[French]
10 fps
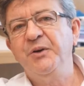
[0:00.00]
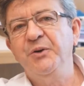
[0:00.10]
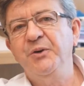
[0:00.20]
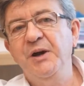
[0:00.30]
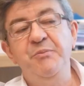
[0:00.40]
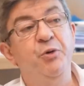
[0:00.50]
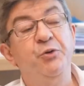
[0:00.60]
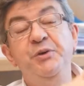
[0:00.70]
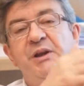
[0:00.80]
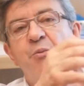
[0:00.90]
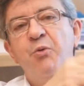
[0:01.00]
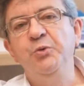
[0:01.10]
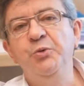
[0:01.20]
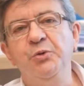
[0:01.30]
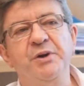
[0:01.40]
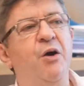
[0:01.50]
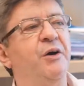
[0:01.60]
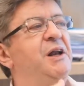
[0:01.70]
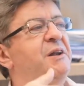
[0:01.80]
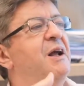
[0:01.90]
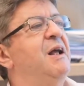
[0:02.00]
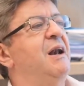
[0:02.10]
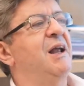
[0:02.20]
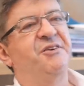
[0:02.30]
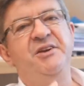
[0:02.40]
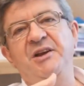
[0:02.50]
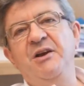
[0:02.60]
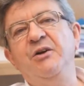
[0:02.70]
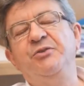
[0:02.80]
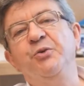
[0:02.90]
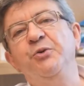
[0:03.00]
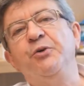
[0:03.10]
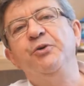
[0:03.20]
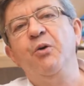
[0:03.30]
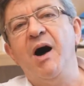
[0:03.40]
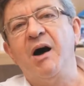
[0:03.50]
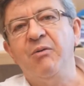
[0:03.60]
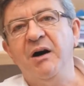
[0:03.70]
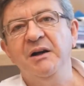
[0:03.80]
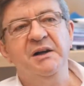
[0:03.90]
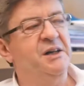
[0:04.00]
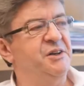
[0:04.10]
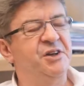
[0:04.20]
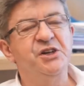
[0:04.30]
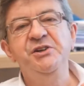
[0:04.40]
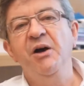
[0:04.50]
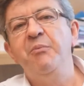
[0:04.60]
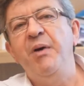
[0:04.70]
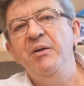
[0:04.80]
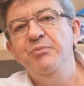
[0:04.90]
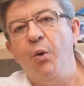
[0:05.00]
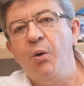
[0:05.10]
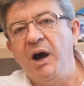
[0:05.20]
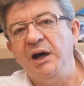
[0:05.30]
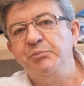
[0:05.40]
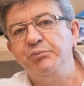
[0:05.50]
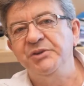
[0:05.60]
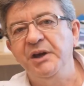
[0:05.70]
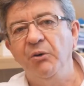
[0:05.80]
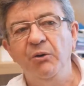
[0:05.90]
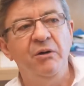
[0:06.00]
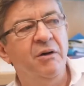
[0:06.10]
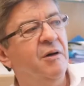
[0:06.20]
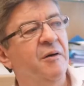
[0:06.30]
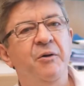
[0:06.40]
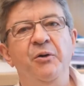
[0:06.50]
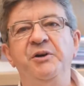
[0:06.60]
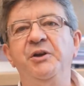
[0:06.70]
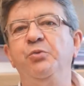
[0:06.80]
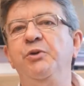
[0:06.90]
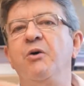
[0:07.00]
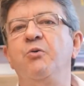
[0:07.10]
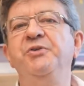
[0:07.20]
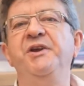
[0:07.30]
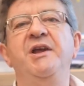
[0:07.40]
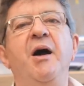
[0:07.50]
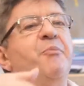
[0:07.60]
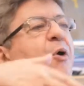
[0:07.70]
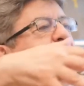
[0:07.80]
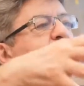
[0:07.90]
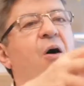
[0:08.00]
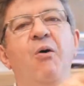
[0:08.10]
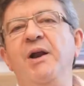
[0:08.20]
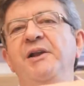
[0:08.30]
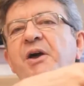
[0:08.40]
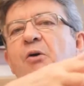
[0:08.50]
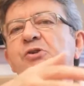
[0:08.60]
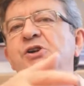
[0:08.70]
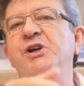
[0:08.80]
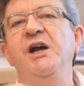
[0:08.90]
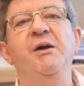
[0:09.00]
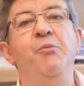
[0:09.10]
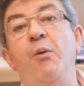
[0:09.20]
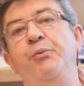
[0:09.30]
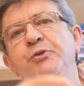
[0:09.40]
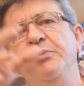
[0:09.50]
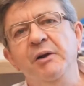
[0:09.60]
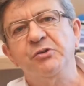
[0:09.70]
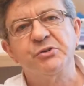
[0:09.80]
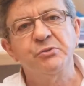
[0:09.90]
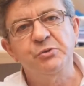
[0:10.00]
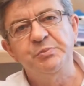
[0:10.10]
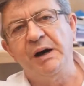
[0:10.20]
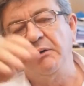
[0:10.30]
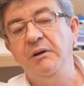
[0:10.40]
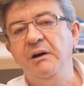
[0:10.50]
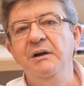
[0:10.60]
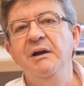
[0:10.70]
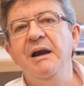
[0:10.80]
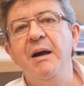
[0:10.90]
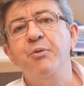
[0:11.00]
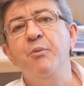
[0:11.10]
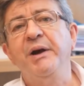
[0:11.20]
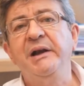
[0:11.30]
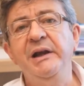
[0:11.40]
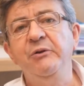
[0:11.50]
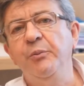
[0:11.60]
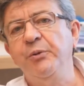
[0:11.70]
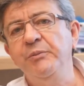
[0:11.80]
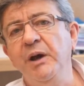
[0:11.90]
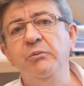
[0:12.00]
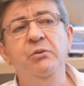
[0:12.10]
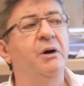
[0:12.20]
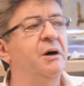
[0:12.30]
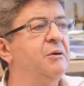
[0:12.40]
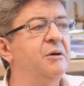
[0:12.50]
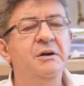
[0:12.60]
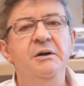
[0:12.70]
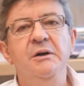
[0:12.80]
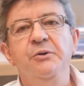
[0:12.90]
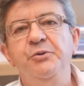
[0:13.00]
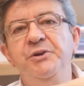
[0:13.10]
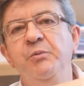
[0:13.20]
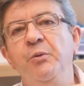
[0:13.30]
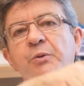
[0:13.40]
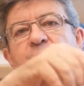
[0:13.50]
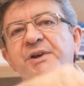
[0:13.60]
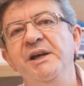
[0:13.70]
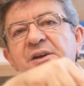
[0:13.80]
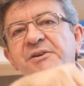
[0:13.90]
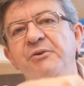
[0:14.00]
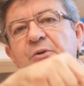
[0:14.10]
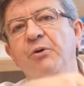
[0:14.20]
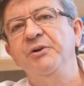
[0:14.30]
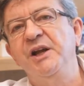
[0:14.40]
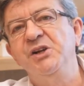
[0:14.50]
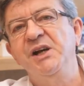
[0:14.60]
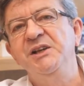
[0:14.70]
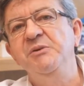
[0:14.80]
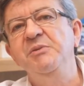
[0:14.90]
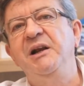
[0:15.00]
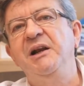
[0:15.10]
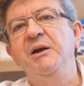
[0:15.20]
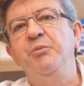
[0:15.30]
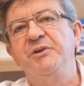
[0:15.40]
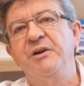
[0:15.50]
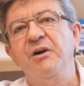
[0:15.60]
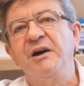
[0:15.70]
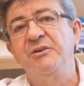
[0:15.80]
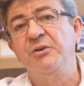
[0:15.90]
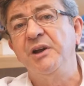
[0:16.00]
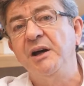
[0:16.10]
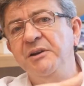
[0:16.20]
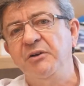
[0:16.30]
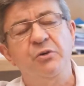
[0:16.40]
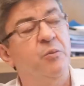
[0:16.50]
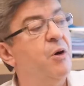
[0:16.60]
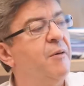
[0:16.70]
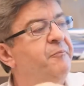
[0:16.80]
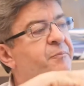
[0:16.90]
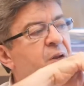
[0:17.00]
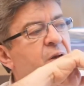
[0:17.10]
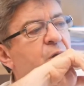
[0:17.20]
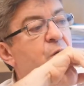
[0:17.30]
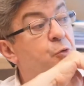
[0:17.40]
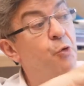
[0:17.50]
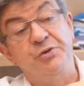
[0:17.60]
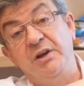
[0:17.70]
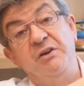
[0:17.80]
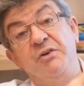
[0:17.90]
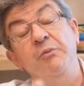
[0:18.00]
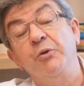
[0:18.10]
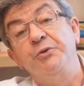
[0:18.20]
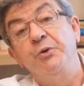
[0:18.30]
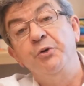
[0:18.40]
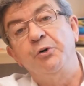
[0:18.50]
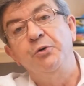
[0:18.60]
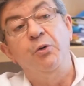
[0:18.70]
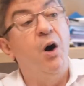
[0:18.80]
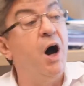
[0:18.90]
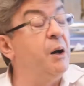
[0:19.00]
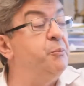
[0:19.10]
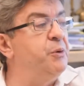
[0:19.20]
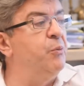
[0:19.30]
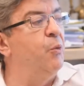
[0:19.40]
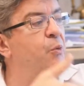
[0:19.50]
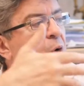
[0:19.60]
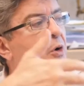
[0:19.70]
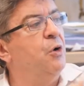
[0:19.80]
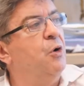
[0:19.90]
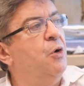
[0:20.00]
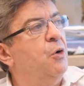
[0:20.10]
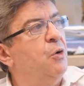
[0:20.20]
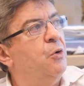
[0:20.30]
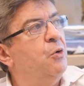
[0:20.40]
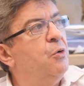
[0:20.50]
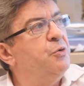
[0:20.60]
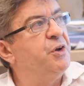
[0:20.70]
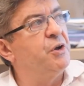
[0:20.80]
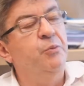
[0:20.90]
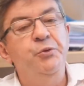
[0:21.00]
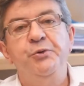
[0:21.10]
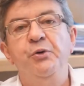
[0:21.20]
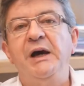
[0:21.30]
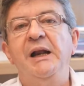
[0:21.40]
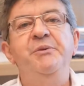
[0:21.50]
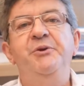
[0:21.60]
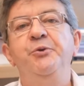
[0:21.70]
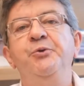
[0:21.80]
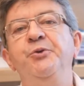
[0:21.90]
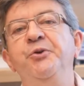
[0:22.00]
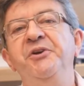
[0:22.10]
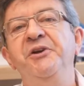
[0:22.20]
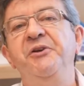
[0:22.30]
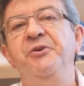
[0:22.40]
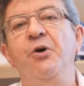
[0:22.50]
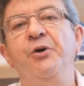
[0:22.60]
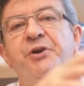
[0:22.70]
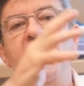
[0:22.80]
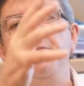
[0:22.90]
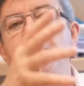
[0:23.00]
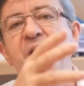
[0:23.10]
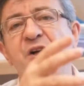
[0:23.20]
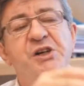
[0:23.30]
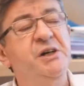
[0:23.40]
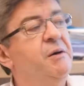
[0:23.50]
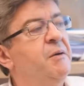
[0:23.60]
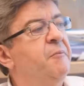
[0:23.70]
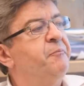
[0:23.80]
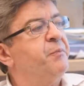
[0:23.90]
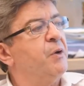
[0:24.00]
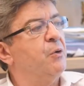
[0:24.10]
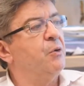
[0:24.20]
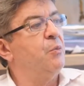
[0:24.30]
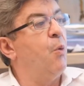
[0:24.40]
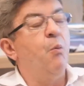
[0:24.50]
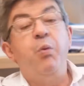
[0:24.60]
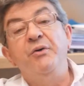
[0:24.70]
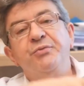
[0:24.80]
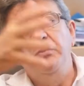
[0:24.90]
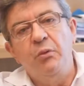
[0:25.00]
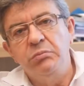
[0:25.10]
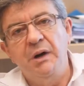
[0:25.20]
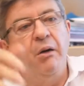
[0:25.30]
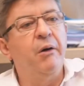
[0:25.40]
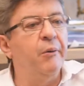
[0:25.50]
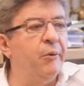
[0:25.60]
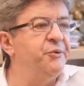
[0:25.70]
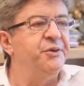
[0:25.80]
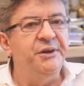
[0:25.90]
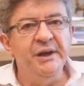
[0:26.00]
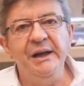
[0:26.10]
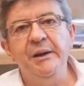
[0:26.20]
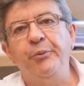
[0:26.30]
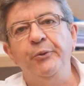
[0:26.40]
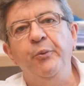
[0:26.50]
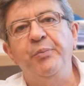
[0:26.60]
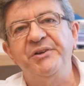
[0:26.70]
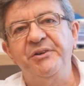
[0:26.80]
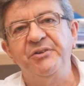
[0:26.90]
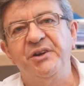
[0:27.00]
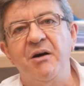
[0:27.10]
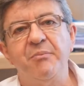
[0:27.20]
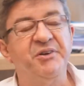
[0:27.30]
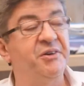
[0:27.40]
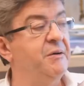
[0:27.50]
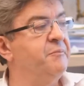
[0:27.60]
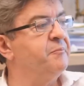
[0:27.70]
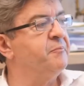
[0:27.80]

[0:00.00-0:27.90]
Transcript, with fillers: et puis ensuite à beaucoup d'autres. Alors il est là, c'était son heure de gloire, quoi. Il s'agit d'un pâle bureaucrate poussiéreux euh, qui tout d'un coup c'était important, on l'interrogeait. Bon, en plus Mélenchon, tu parles euh, la pompe à clics de première bourre. Hein. Tu dis mon nom, ça y est, t'es sûr que t'as déjà 10 000 clics pour savoir qu'est-ce que t'as à dire sur moi. Donc c'était vraiment son heure de gloire. Et puis bon, euh, c'est un monsieur qui a l'habitude de donner des ordres, qui est un peu perché. bon, bref. Alors on s'est dit allez, prenons patience, ça va passer.